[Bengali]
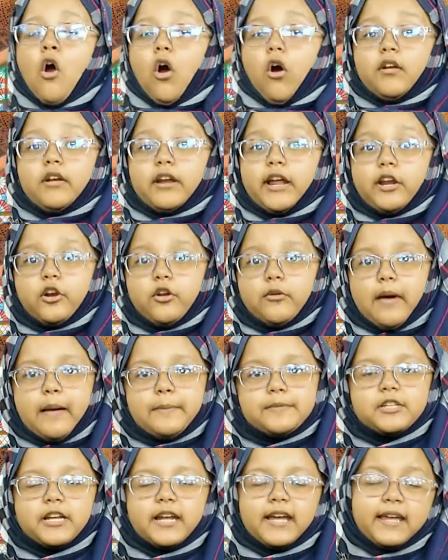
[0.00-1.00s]
অন্যান্য
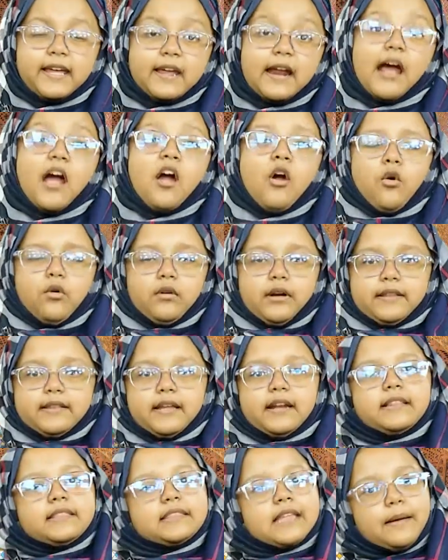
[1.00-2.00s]
ব্যবসায়ীরা
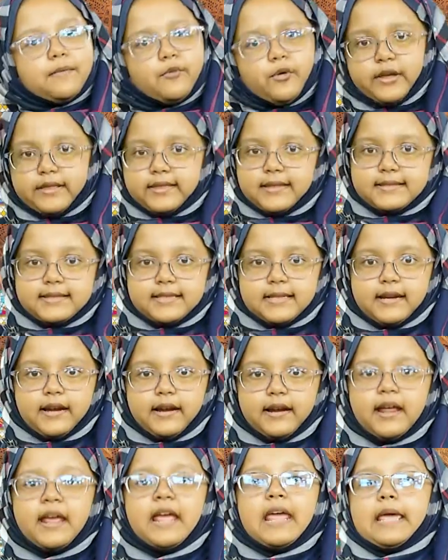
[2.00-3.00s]
ওনাদের তাবু
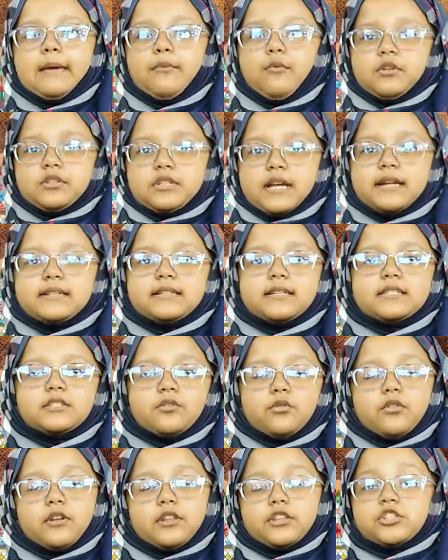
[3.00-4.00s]
গেঁথেছিলেন এবং জাজিস
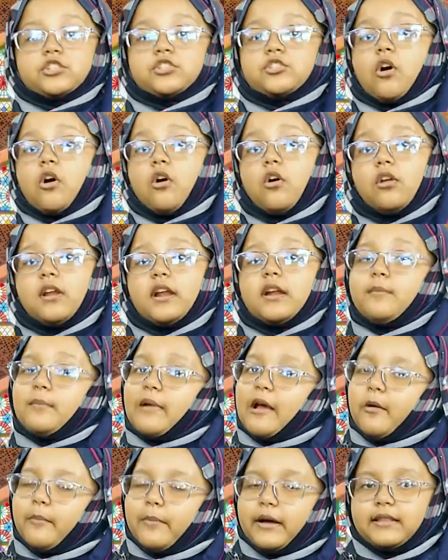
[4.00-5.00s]
ওনাদের সকলের
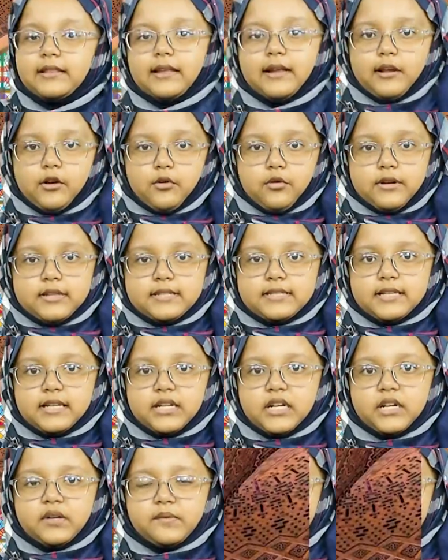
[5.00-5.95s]
মেহমানদারি করেছিলেন